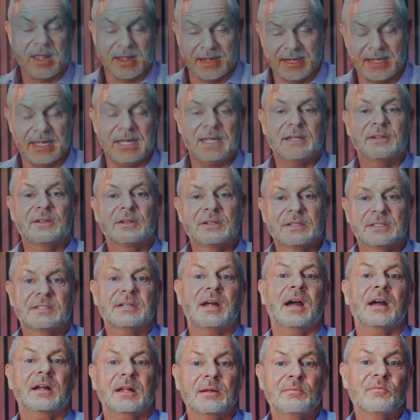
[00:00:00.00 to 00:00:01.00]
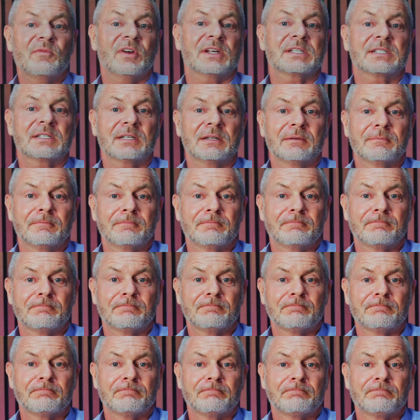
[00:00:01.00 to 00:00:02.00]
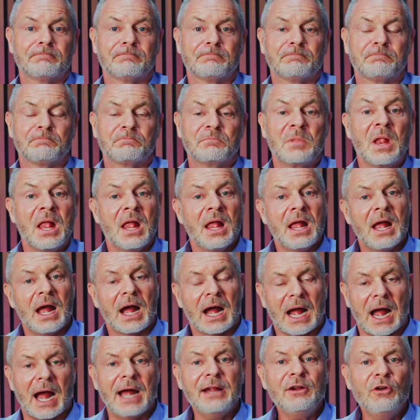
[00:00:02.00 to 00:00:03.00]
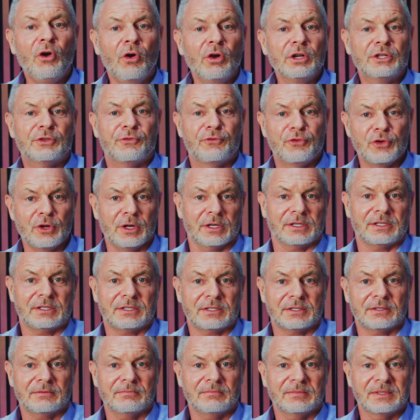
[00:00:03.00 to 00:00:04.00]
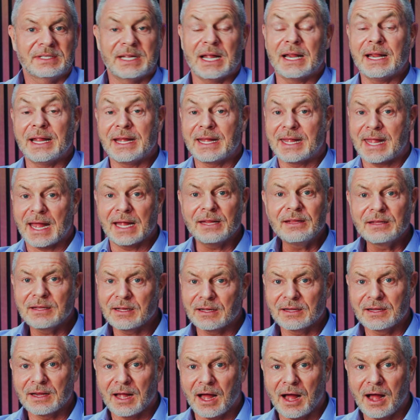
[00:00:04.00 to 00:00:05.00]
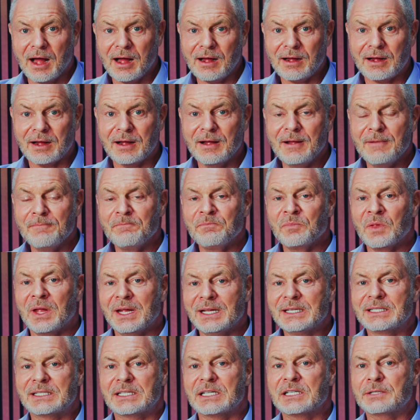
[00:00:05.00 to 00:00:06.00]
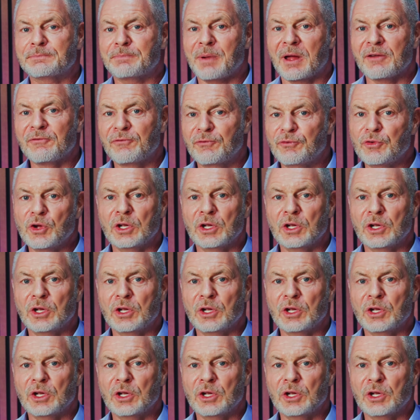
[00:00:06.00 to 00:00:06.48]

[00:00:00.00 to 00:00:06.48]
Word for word: Jeden Tag im Wasser. Reinhold Wirth, der Legende nach, ist es bei